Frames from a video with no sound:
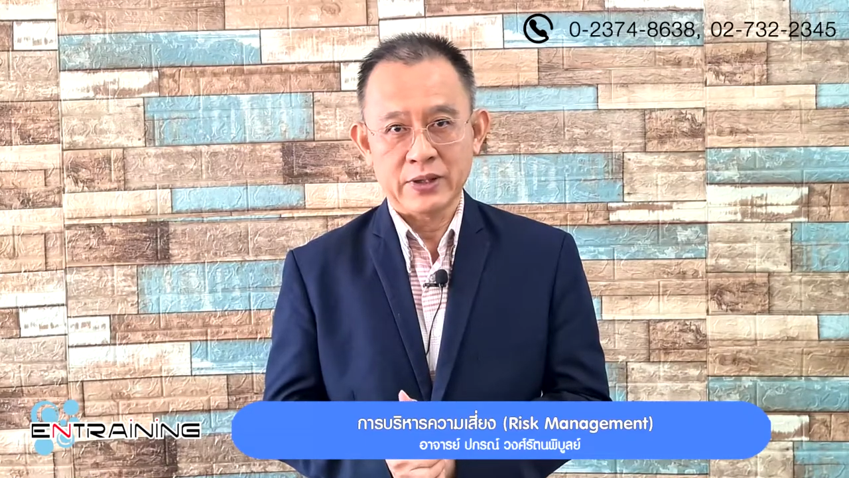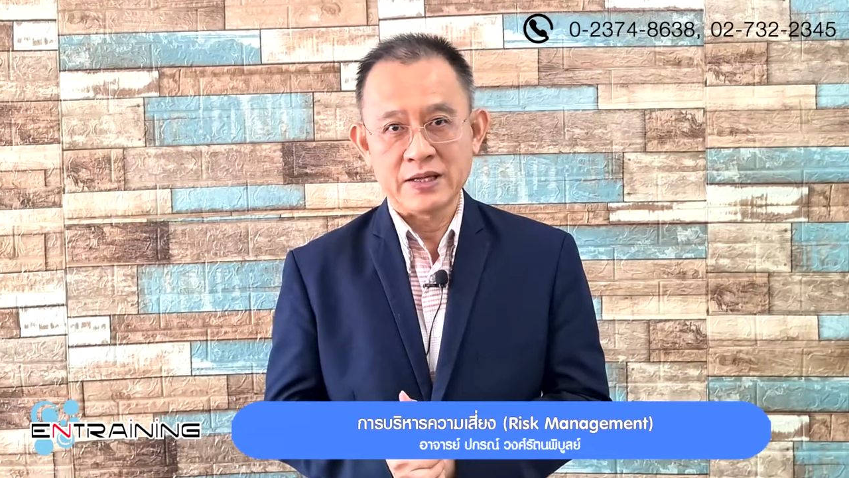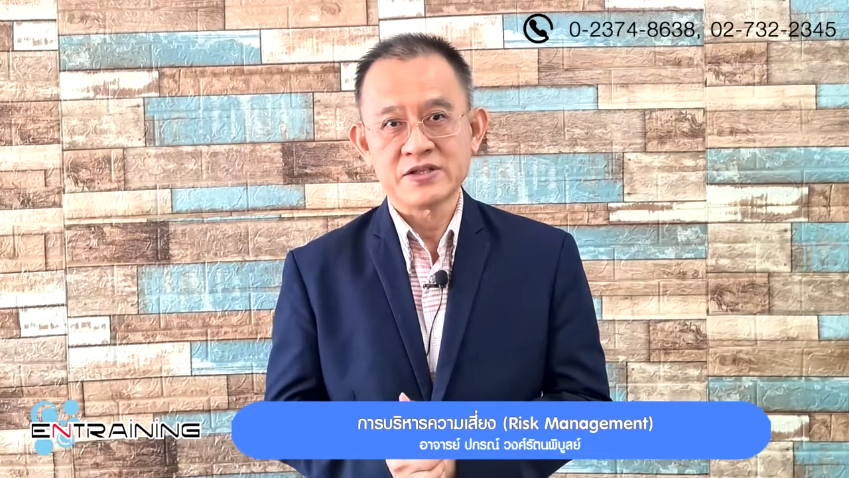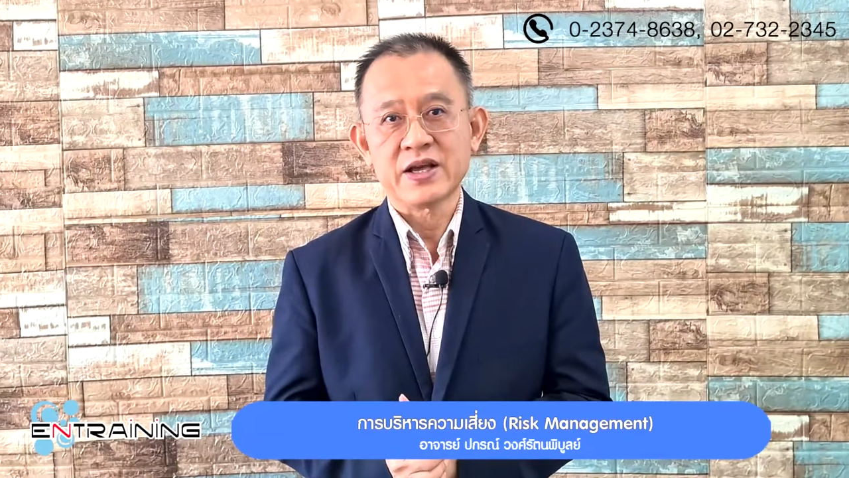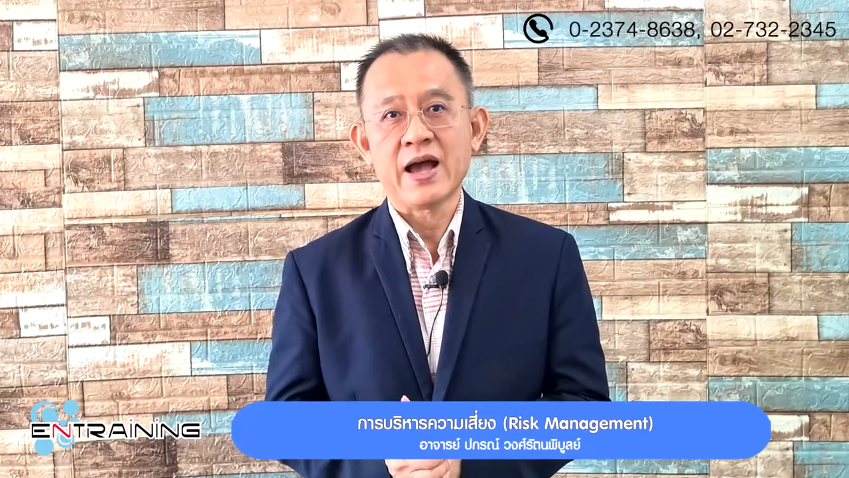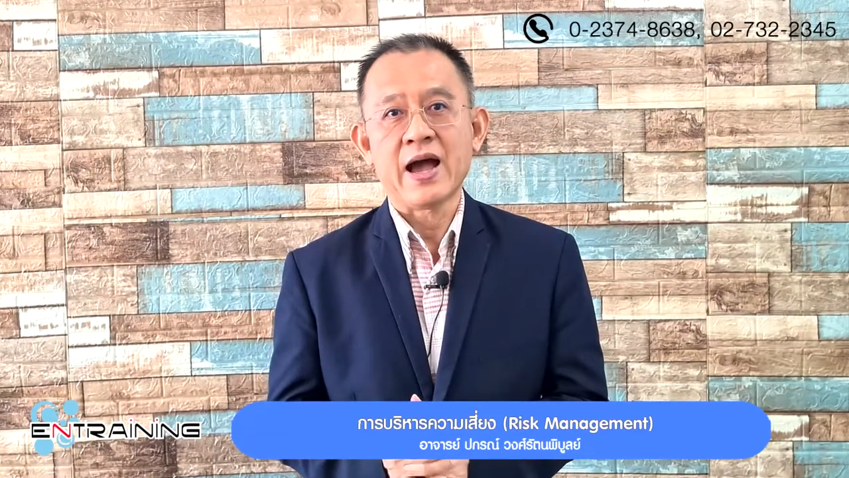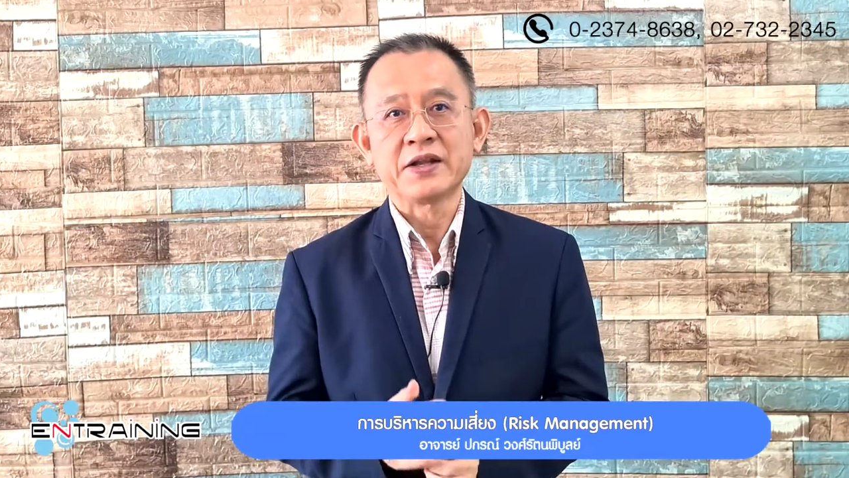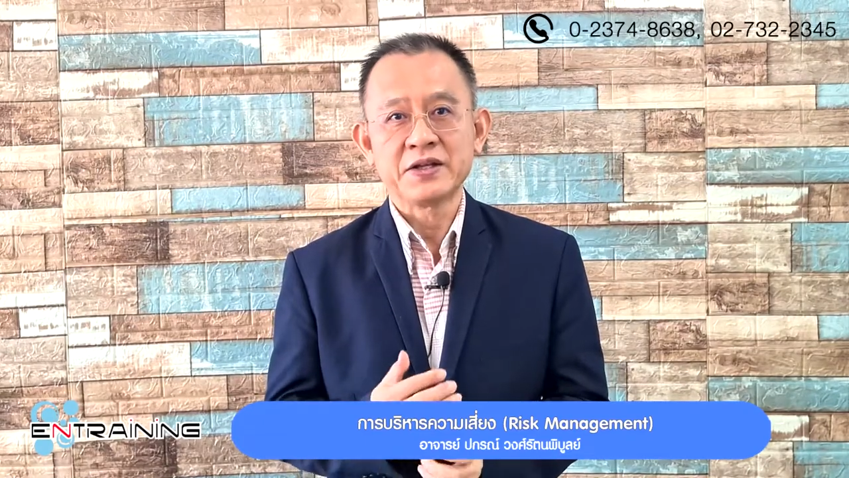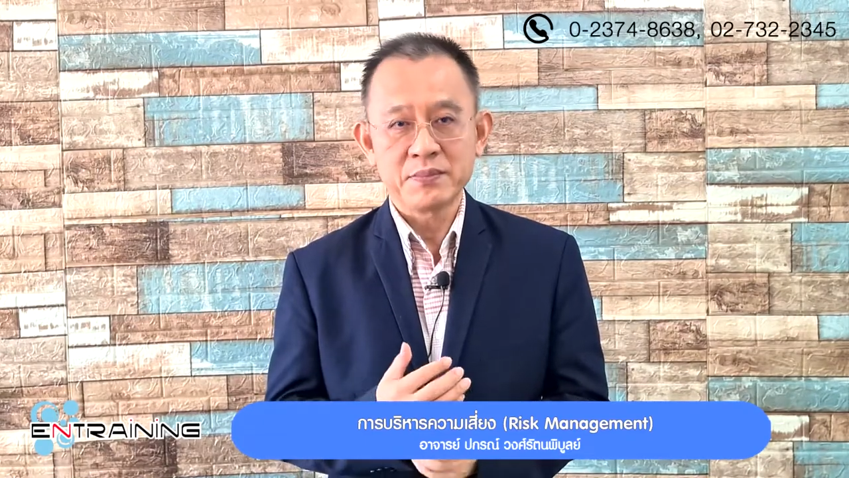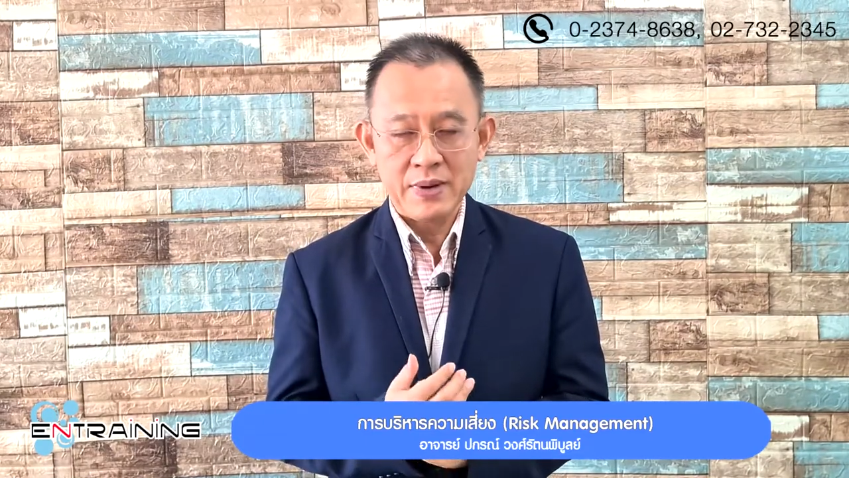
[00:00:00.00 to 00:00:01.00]
การเสียหาย
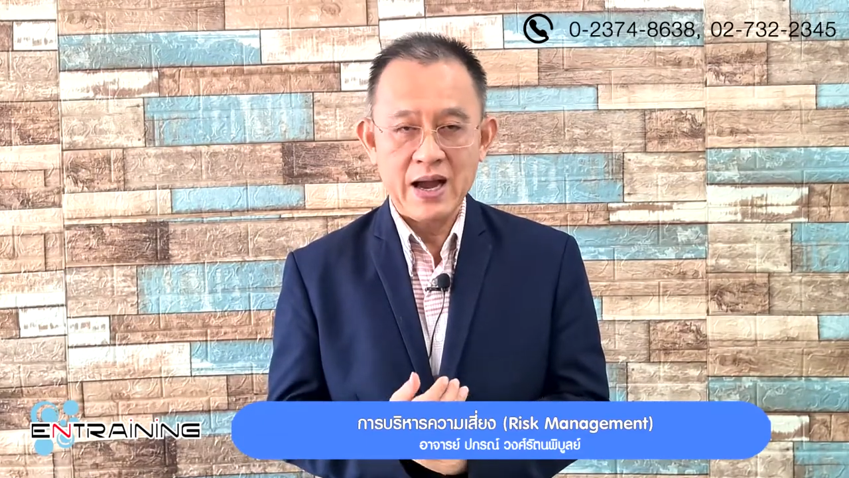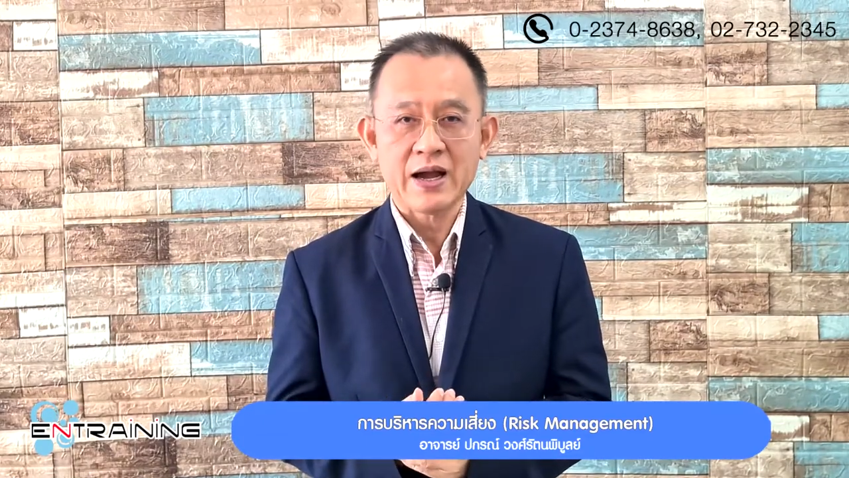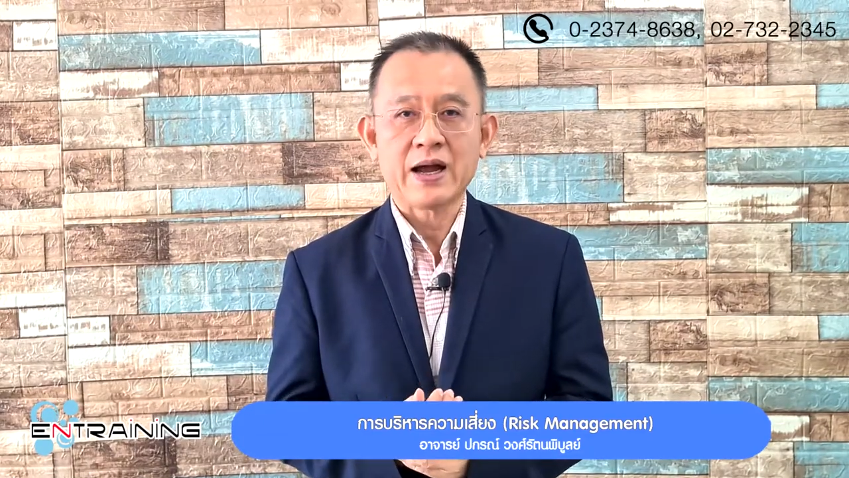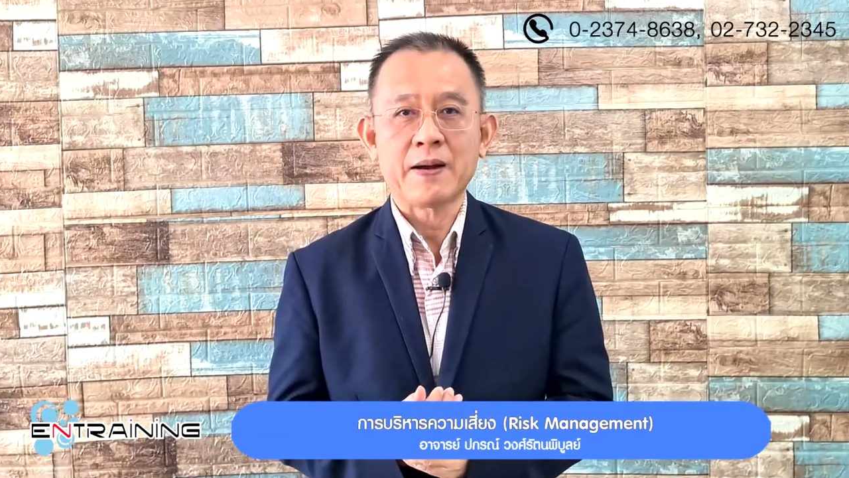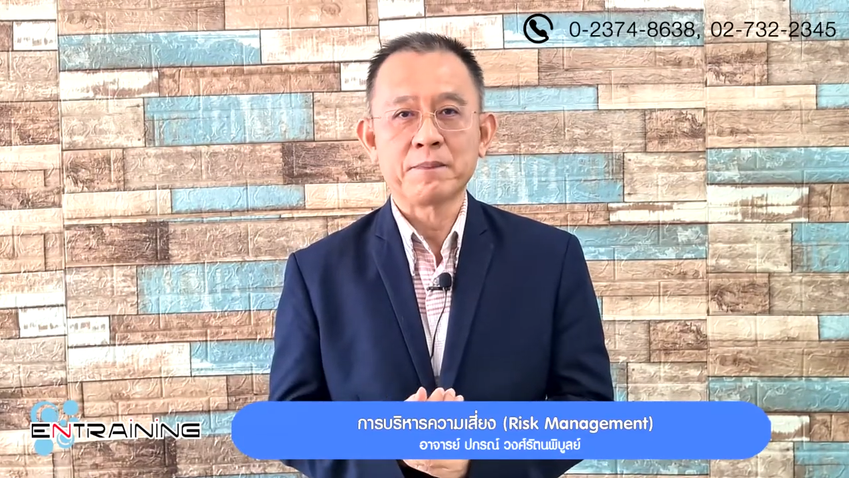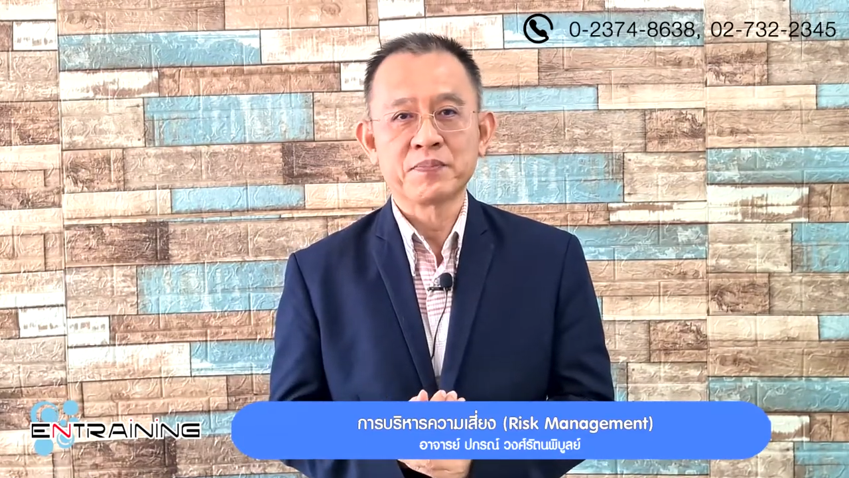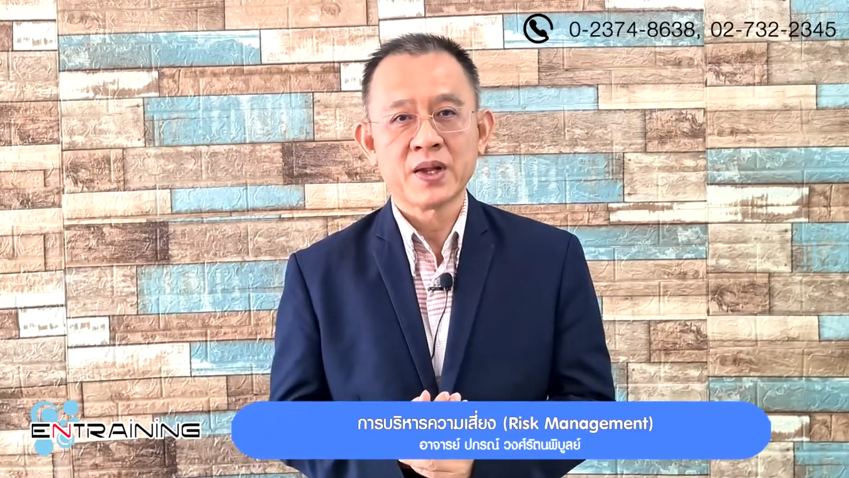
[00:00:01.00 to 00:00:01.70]
ที่มากครับ